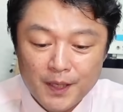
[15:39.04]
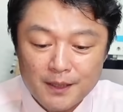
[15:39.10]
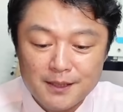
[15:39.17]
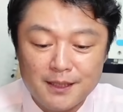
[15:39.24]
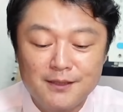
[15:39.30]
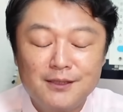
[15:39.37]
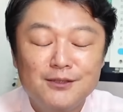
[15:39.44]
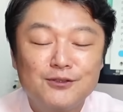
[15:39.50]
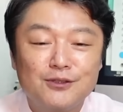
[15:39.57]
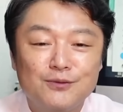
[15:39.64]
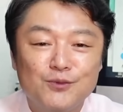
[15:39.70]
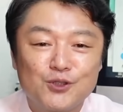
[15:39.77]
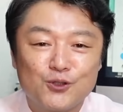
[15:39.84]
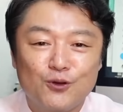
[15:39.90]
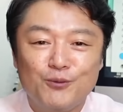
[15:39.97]
ジャニーズ事
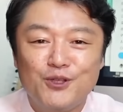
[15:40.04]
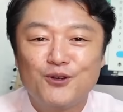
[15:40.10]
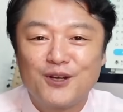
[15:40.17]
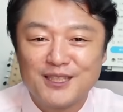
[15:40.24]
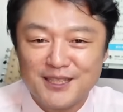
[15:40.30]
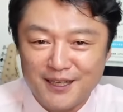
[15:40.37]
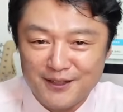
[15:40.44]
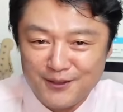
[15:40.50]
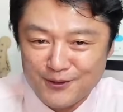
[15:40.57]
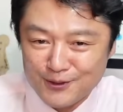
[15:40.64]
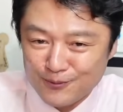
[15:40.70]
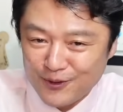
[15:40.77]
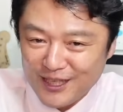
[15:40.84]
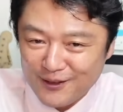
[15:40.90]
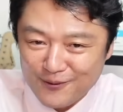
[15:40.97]
務所を見逃すなんていう
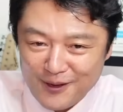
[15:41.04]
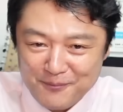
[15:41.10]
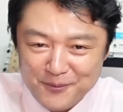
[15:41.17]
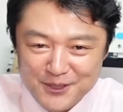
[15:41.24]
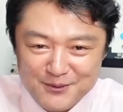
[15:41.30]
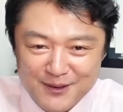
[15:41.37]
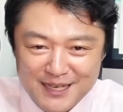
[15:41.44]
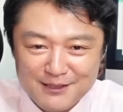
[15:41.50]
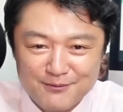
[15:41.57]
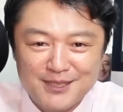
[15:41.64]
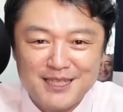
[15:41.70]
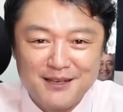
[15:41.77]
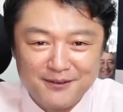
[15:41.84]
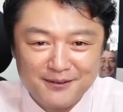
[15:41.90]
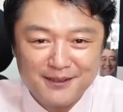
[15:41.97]
つもりはこれっぽっちもありゃしま
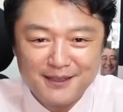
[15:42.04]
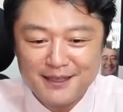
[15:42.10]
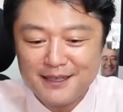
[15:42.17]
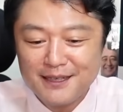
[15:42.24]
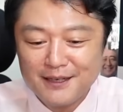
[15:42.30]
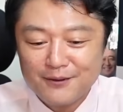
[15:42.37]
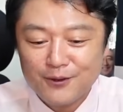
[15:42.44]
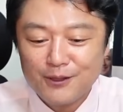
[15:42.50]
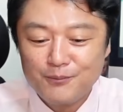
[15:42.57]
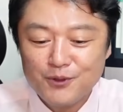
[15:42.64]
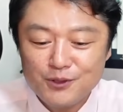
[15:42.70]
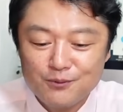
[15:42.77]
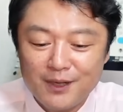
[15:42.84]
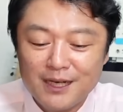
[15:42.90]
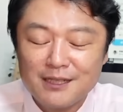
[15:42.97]
せんよこれっ
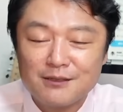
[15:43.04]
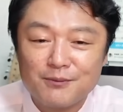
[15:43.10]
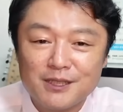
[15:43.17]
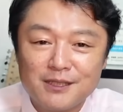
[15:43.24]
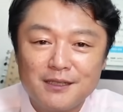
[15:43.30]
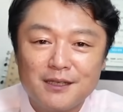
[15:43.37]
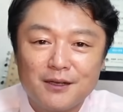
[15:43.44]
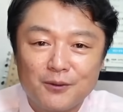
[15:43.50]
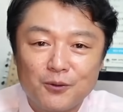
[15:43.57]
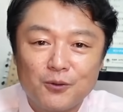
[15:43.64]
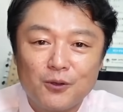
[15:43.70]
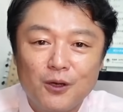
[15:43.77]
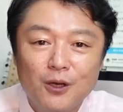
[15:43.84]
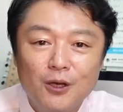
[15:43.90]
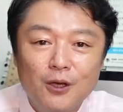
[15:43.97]
ぽっちもありゃしませんけれ
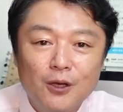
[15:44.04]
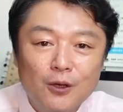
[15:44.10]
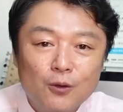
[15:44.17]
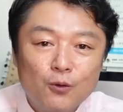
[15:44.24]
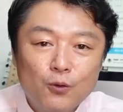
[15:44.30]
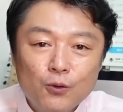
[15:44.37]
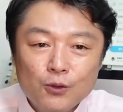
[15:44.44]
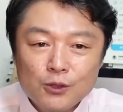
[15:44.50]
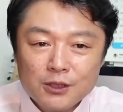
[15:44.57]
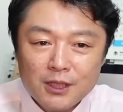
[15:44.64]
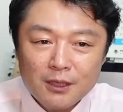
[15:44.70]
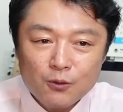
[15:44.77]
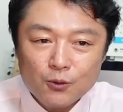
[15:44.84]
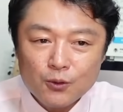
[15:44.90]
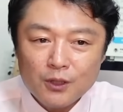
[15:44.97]
どこうし
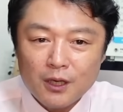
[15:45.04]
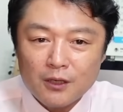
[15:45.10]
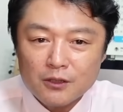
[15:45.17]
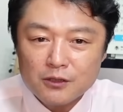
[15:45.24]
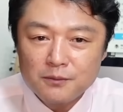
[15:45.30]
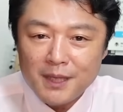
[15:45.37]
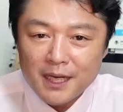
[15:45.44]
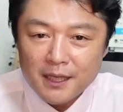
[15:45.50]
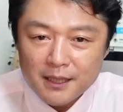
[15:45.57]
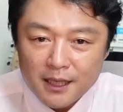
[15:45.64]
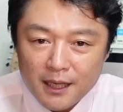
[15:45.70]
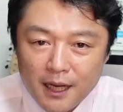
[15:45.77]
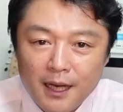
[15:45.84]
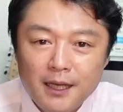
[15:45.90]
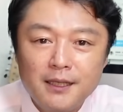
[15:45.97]
たことが生まれた
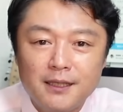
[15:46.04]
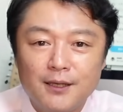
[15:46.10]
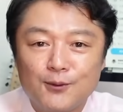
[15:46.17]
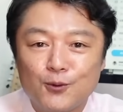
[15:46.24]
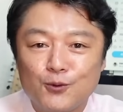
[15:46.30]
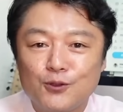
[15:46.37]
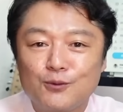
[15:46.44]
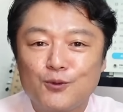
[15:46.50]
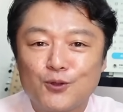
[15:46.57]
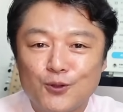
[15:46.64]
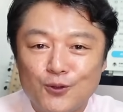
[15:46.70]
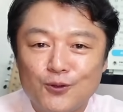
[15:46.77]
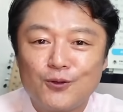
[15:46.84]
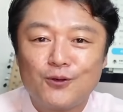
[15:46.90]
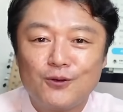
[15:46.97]
背景というもの
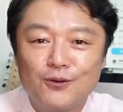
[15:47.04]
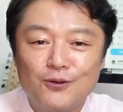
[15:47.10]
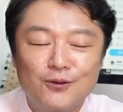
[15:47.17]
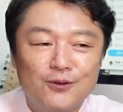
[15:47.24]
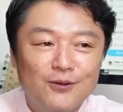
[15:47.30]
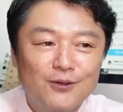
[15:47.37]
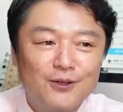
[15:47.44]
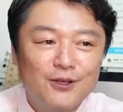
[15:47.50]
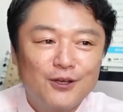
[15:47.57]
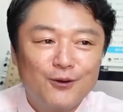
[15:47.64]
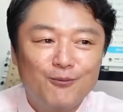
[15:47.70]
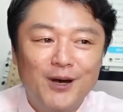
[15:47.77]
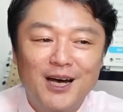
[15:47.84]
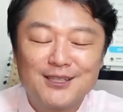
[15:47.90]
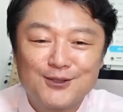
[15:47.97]
を
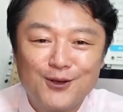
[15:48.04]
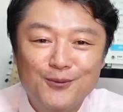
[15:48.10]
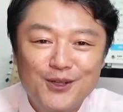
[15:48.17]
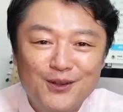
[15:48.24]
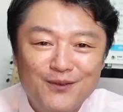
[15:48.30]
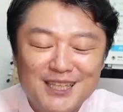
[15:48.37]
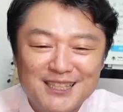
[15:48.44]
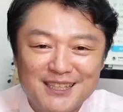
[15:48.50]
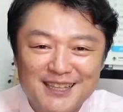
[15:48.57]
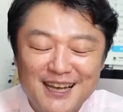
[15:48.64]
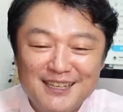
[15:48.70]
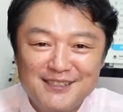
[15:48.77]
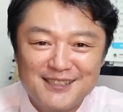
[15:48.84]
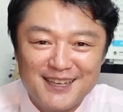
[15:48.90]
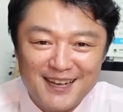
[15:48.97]
マスコミの皆さん
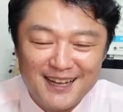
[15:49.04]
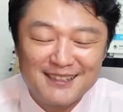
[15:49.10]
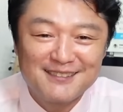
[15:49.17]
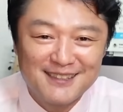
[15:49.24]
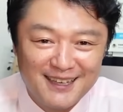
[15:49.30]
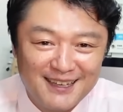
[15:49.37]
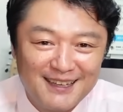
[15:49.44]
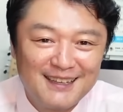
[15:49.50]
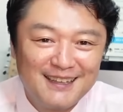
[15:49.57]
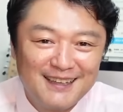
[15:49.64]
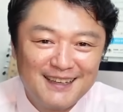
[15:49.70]
大好きじゃないですか